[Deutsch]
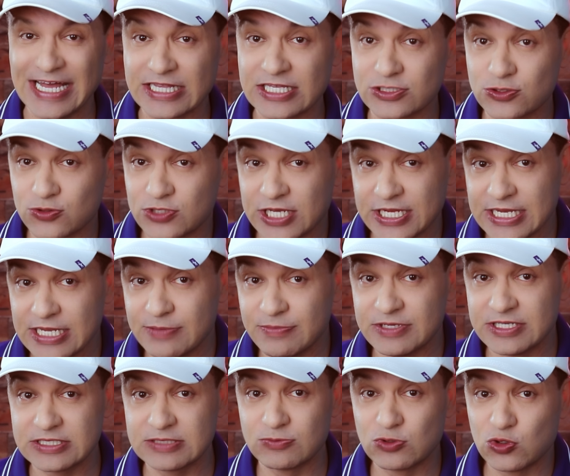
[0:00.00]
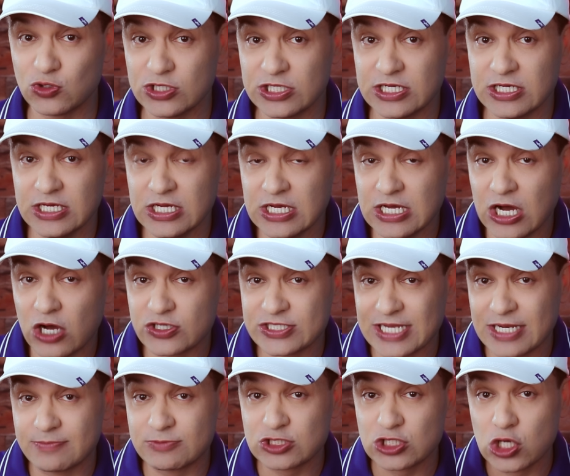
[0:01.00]
Das Unternehmen ist im Grunde aus
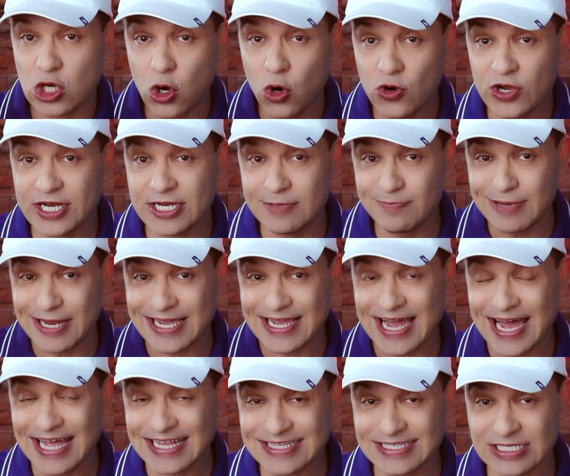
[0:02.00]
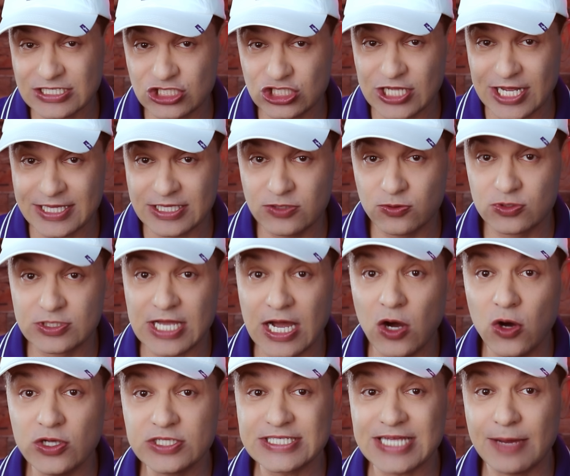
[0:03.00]
einem Slogan in Plakaten entstanden und
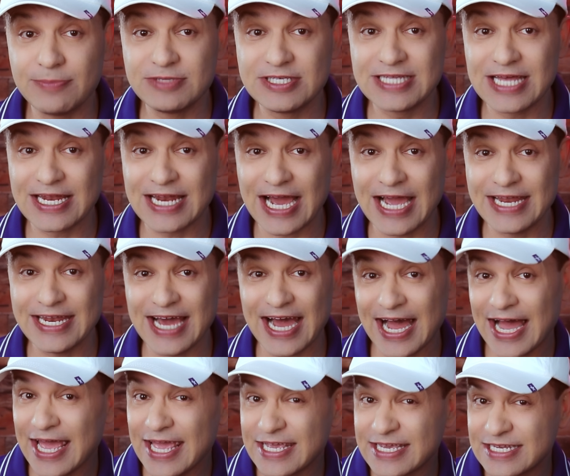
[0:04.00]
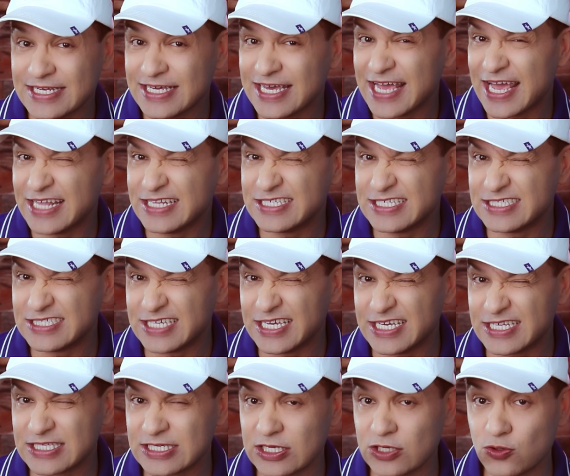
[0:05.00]
daraus haben die dann eine eigene
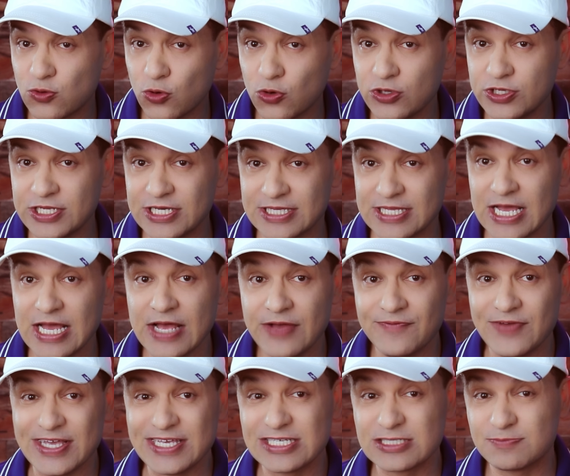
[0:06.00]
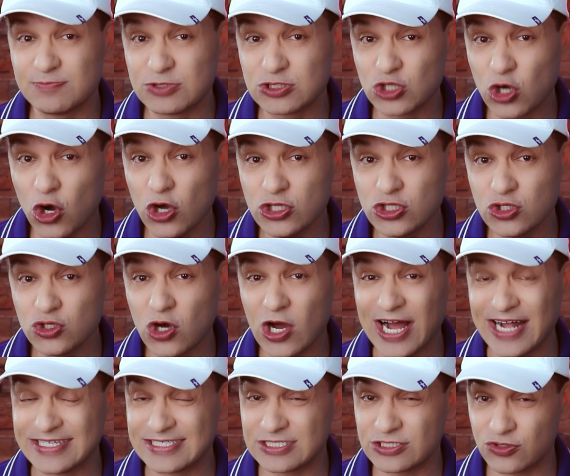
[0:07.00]
Entität gegründet, welches bis heute noch
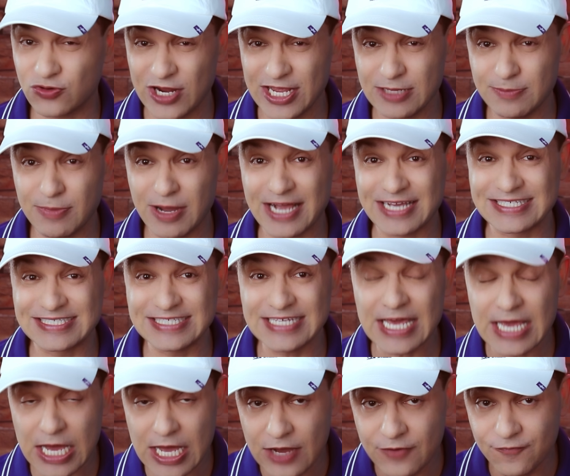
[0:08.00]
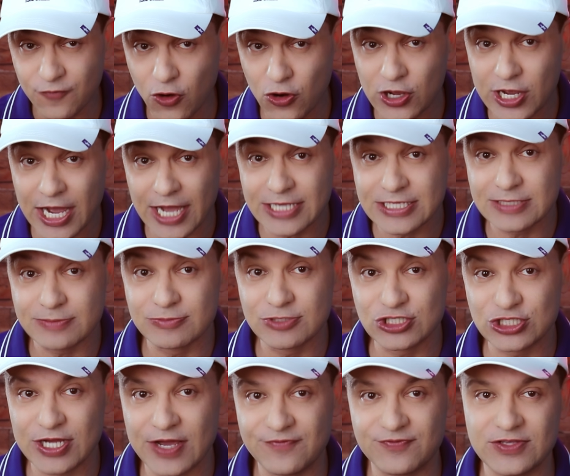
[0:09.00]
als Trademark sehr erfolgreich im
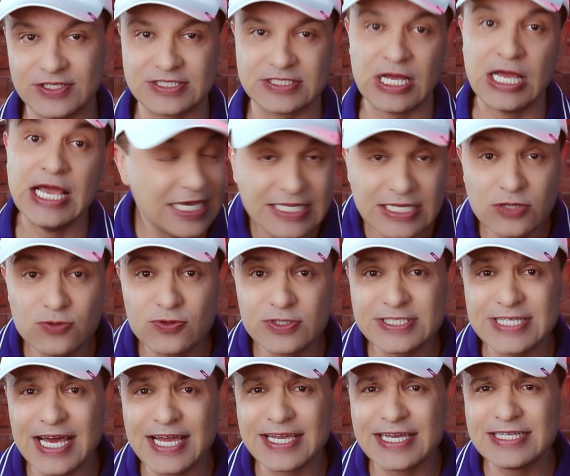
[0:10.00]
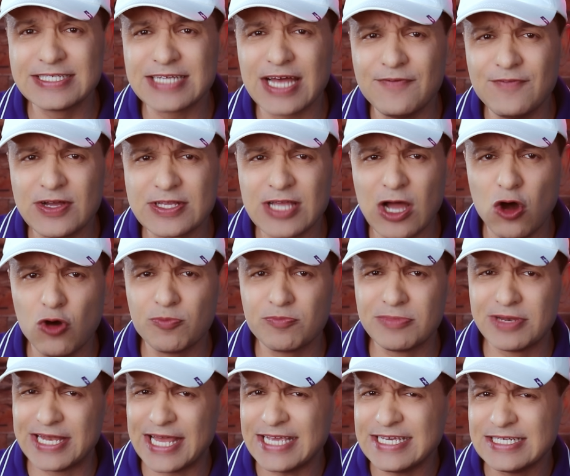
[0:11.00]
Geschäft ist. In den USA geht es einfach
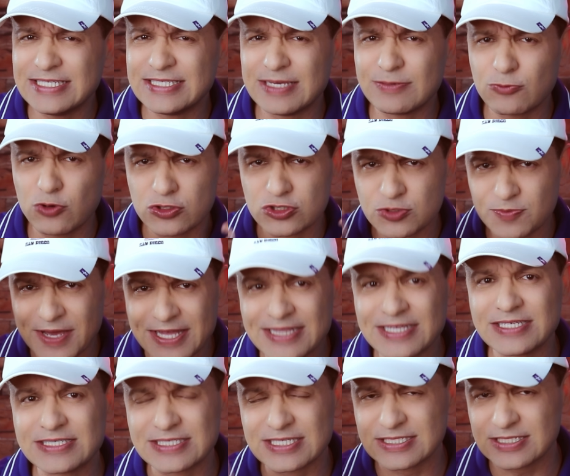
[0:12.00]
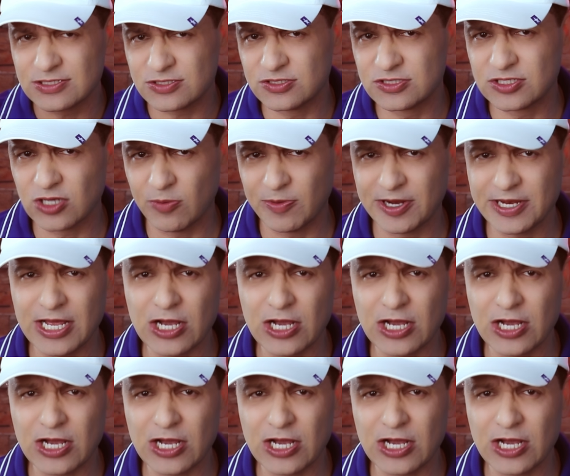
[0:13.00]
darum, Lächeln dem Konsumenten ins Gesicht zu zaubern.